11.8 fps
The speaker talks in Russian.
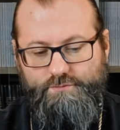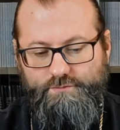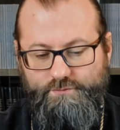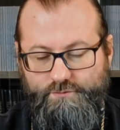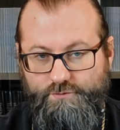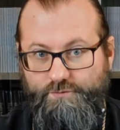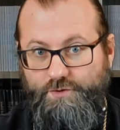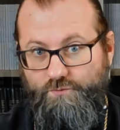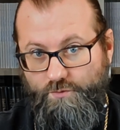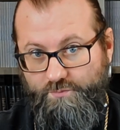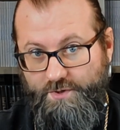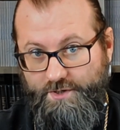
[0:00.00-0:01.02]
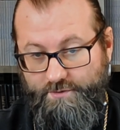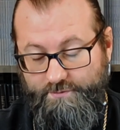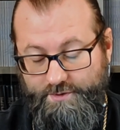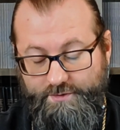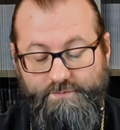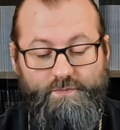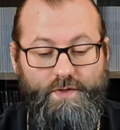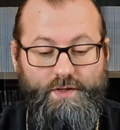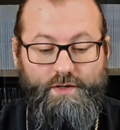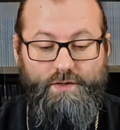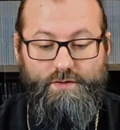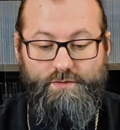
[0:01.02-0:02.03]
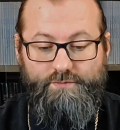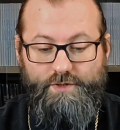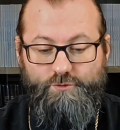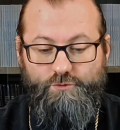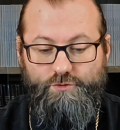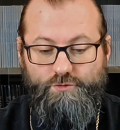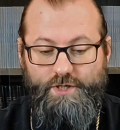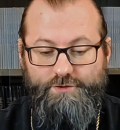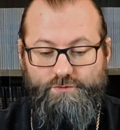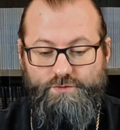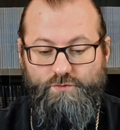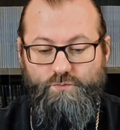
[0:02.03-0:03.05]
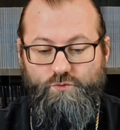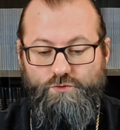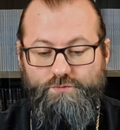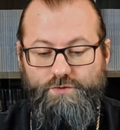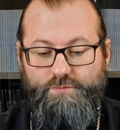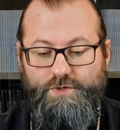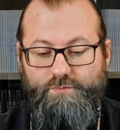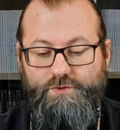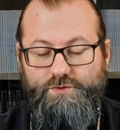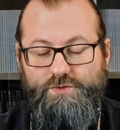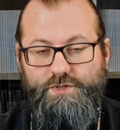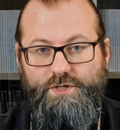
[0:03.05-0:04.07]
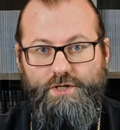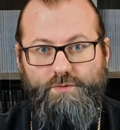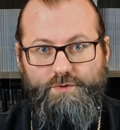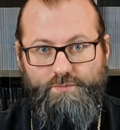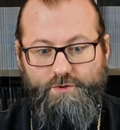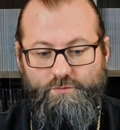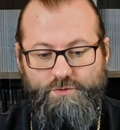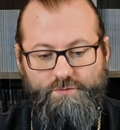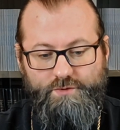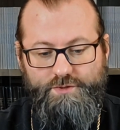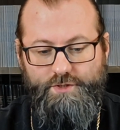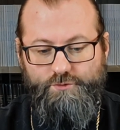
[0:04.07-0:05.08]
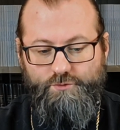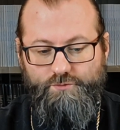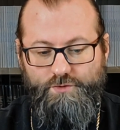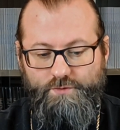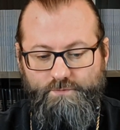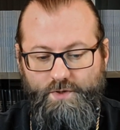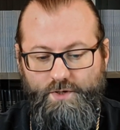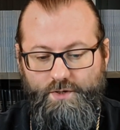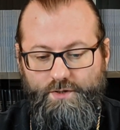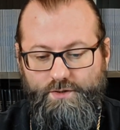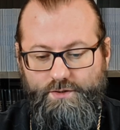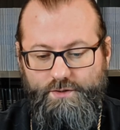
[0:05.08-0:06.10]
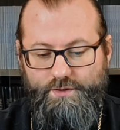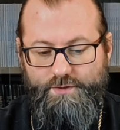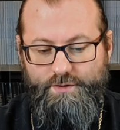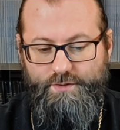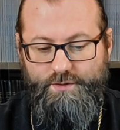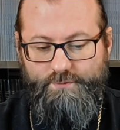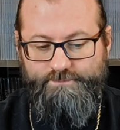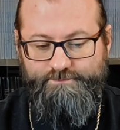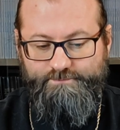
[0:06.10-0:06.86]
вот в его первый Э, в который начал свой подвиг при монастыре преподобной Варсонофии. Э, и